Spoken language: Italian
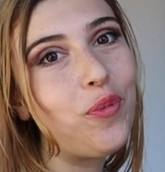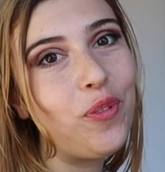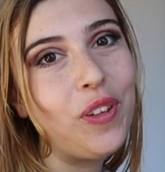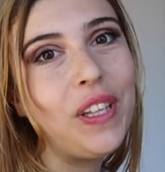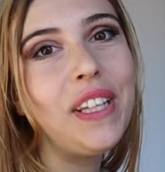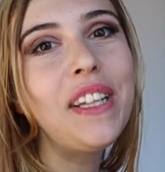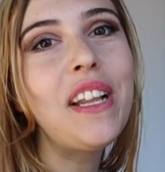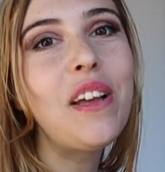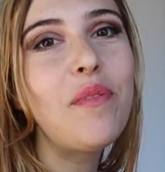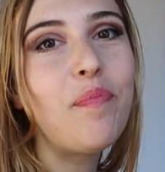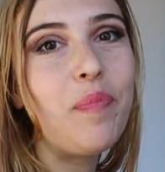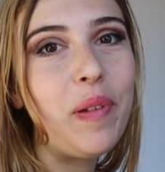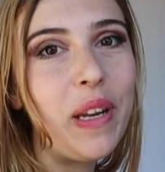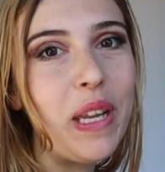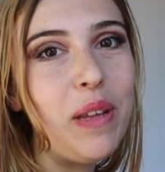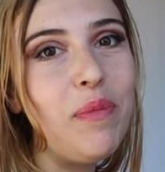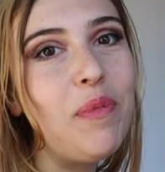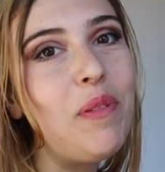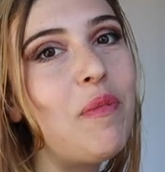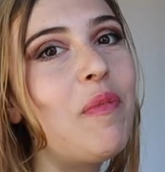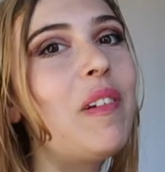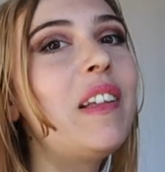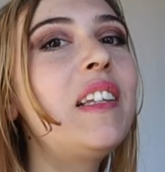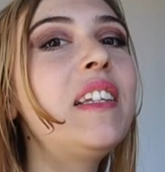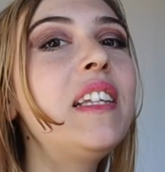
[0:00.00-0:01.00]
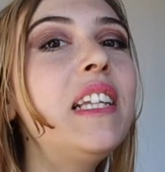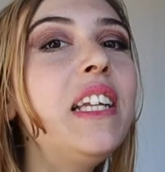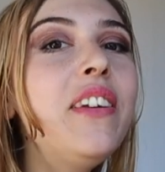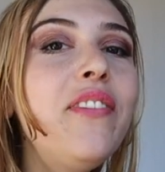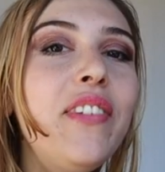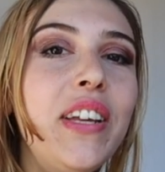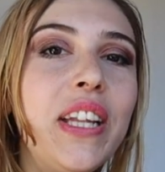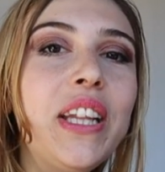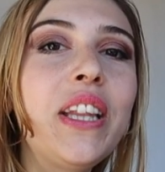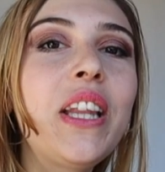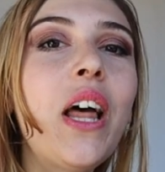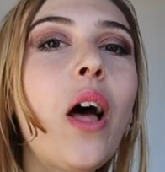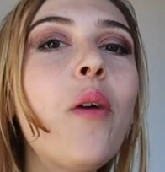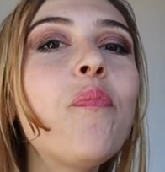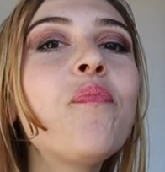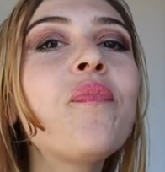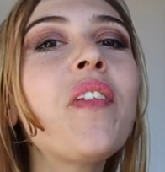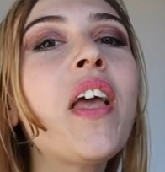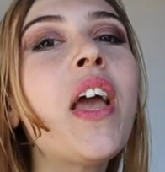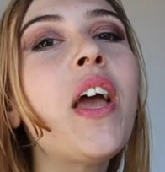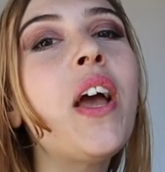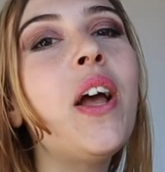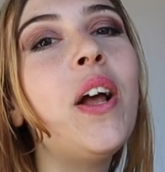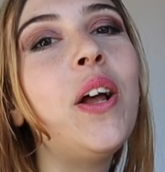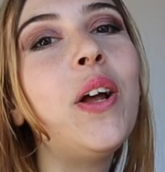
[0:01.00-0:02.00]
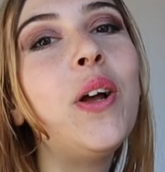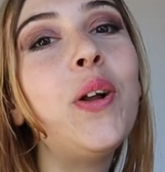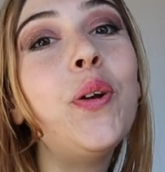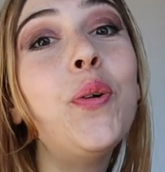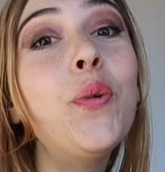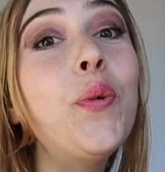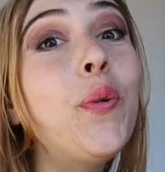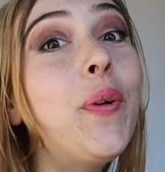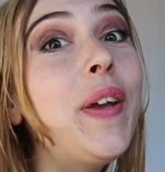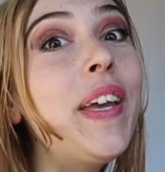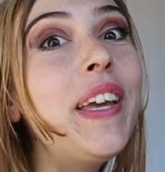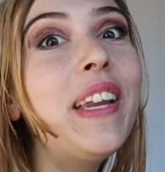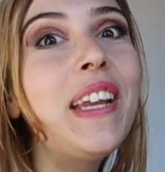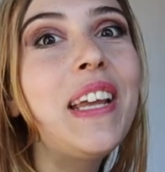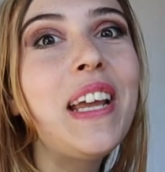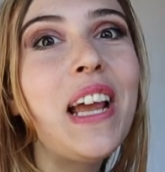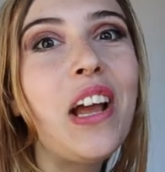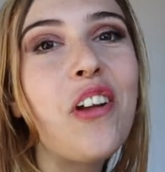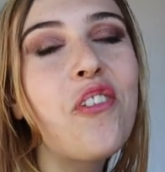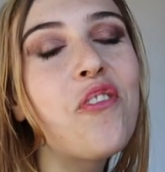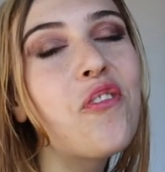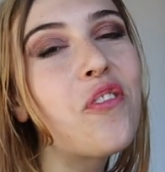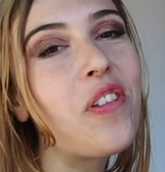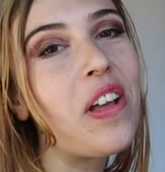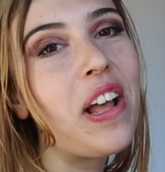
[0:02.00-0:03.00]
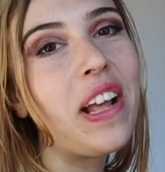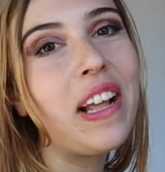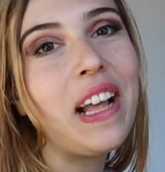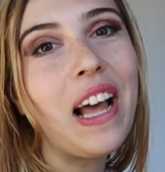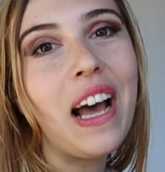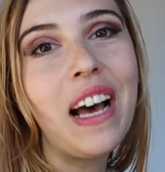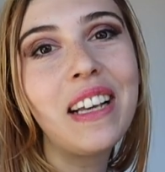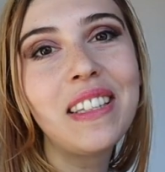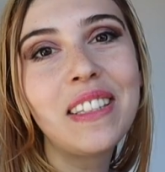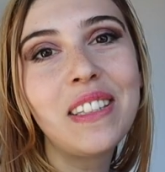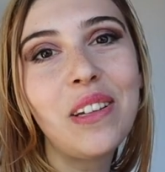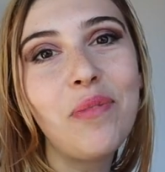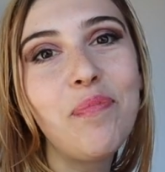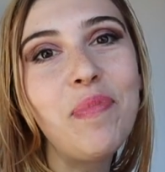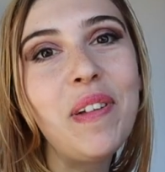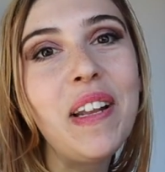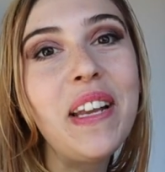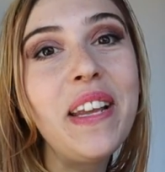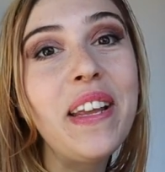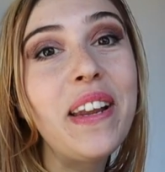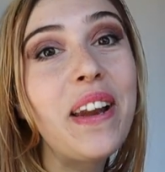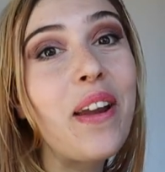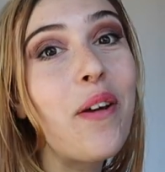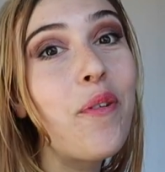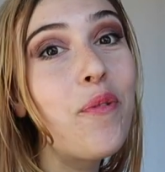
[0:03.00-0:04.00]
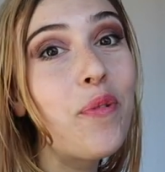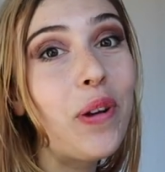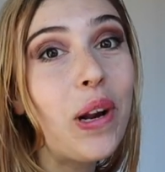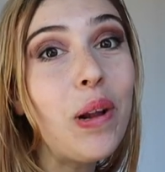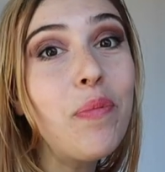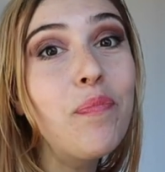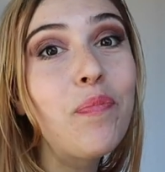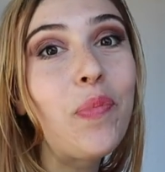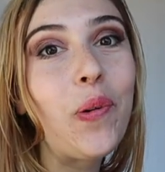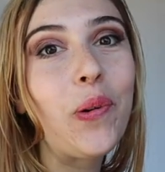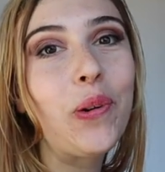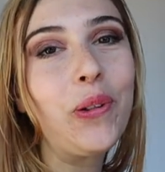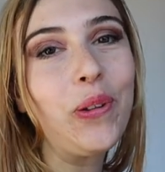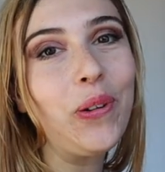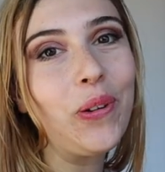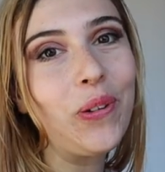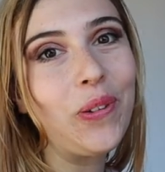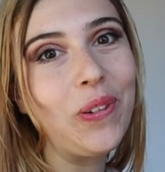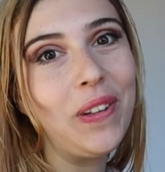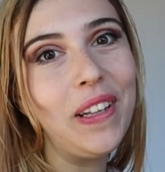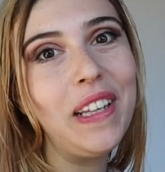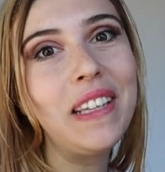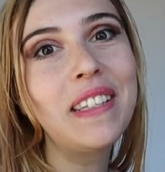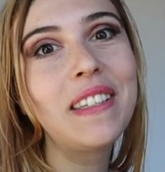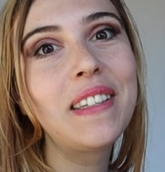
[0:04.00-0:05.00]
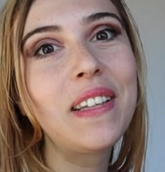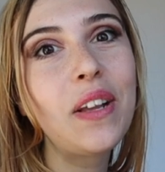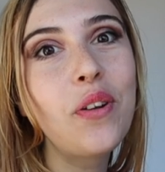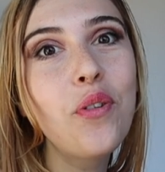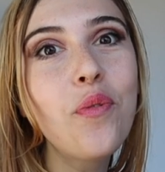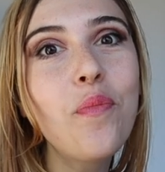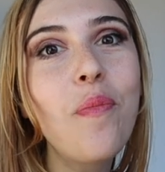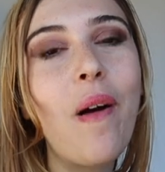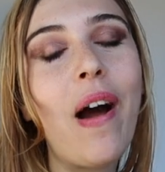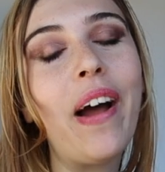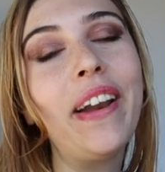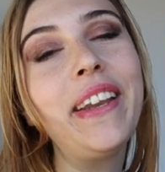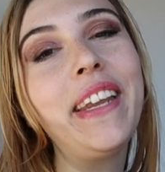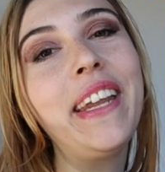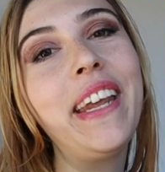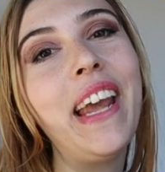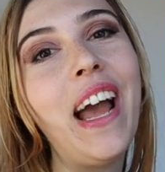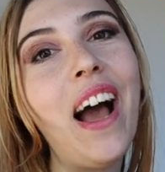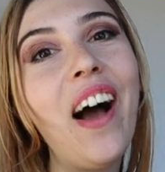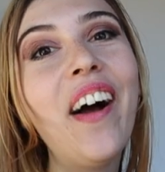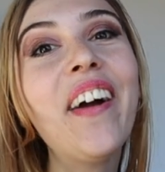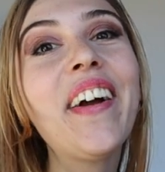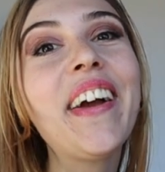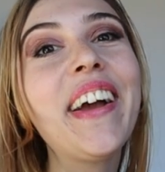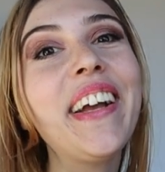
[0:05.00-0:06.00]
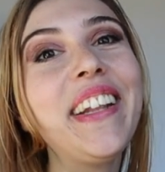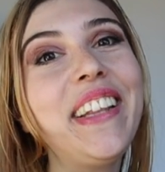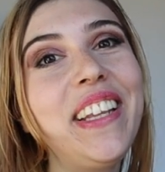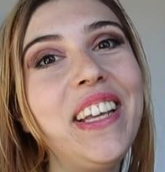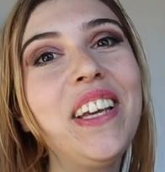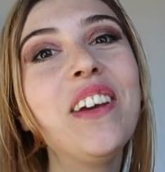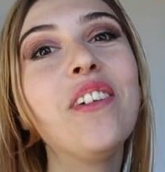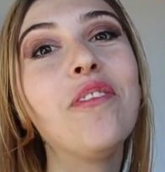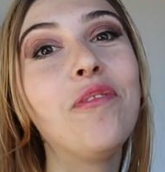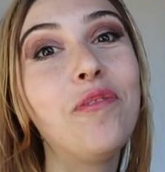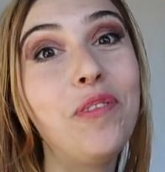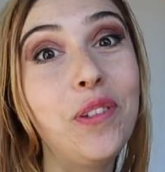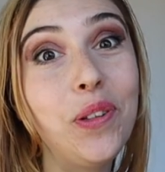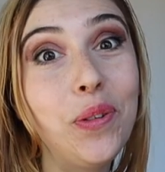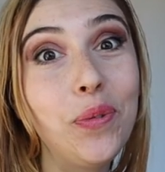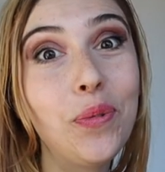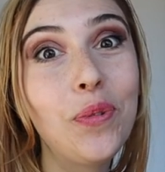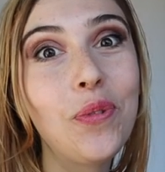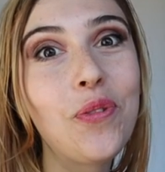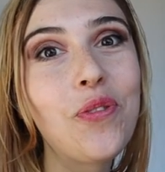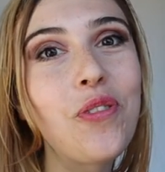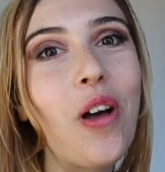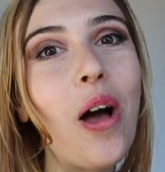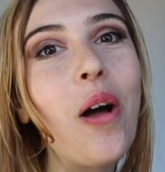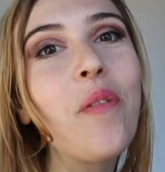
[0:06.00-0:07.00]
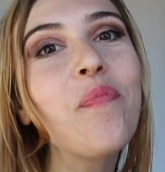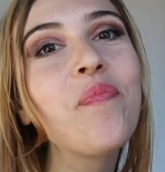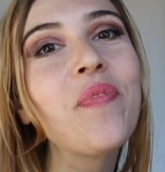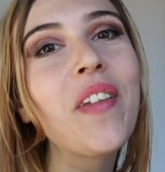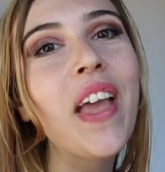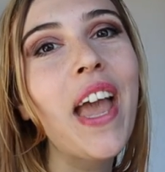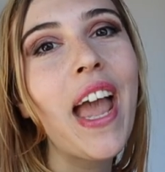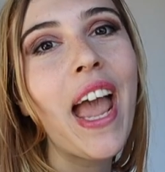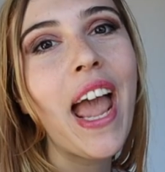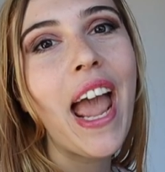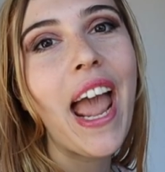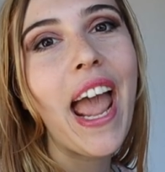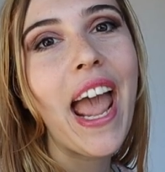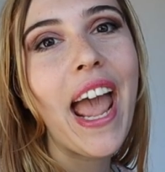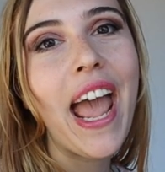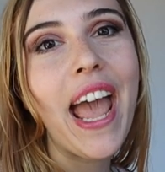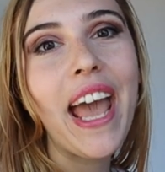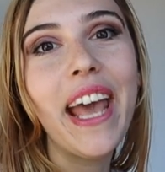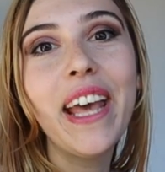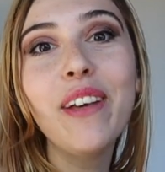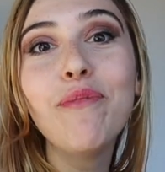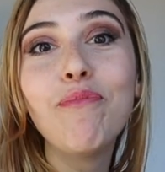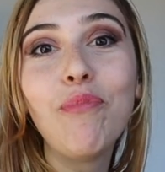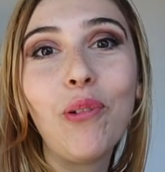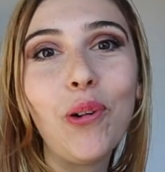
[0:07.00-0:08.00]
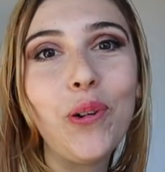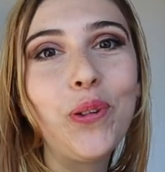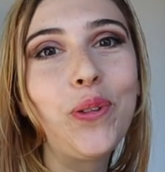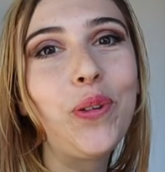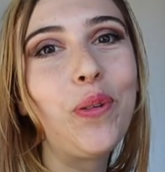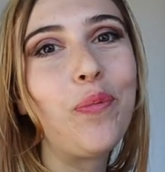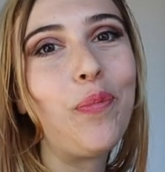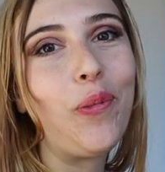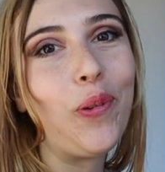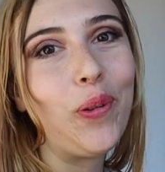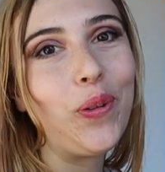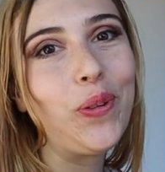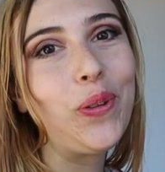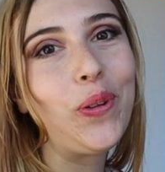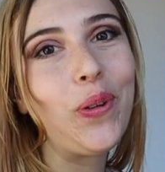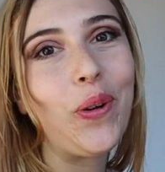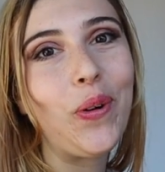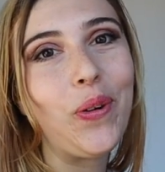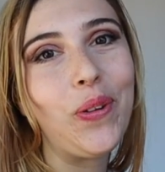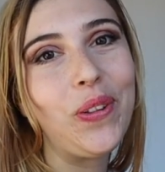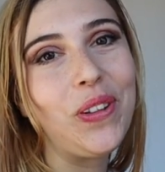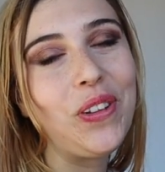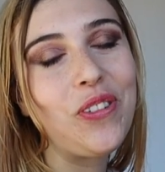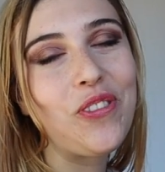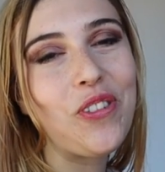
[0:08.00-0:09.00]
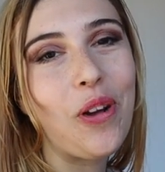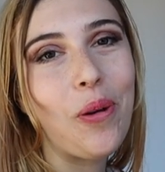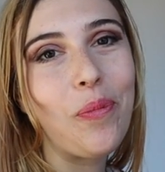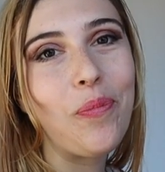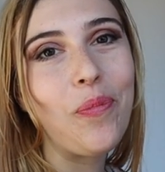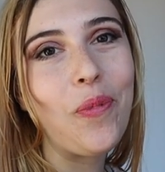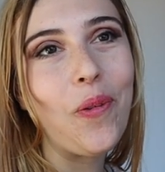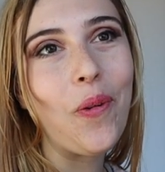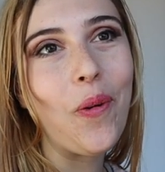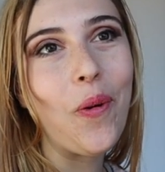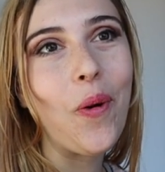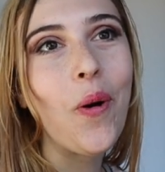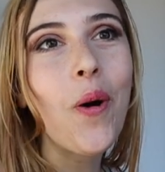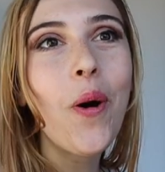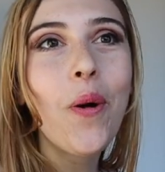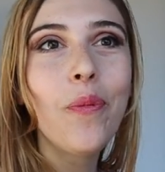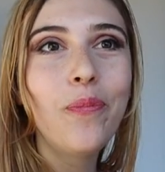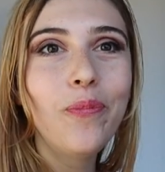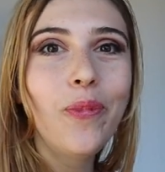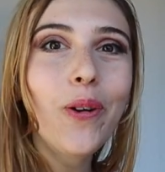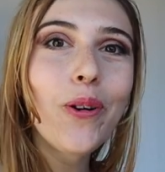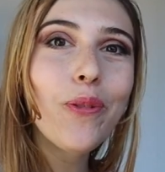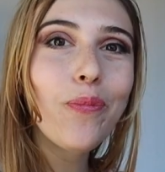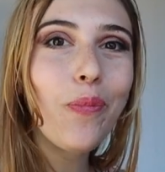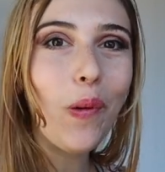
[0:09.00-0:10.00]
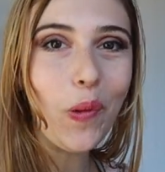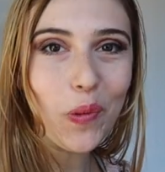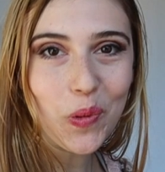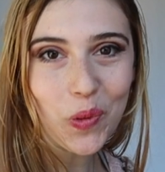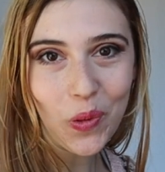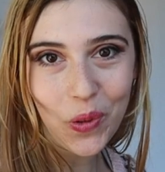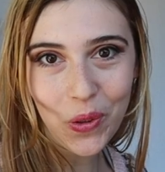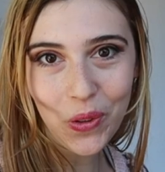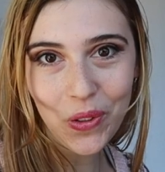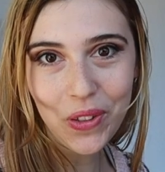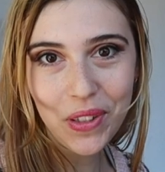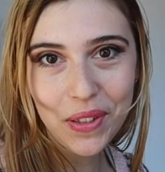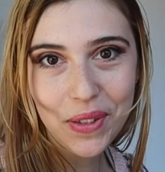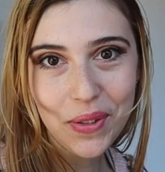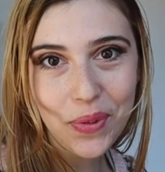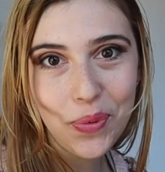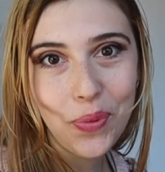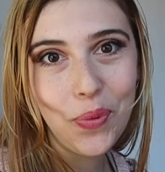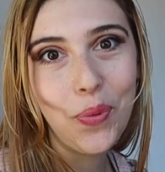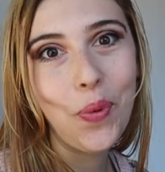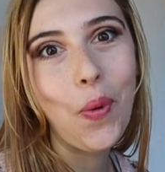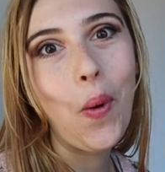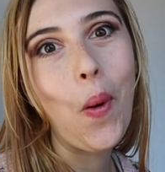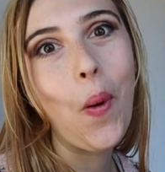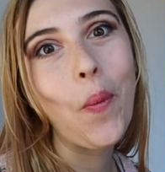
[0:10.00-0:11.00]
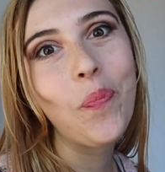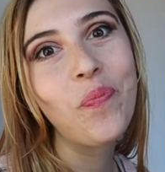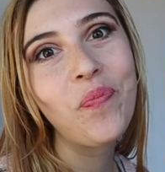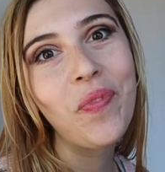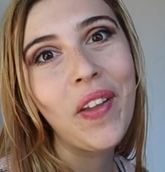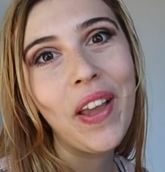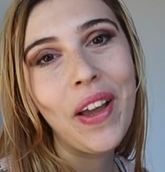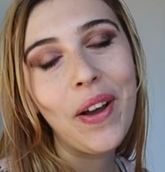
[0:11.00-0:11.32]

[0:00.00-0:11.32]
fin dai primi mesi di vita, eh, lui riesce a stabilire un rapporto con gli esseri umani anche di fiducia e è molto molto, diciamo, morboso con il suo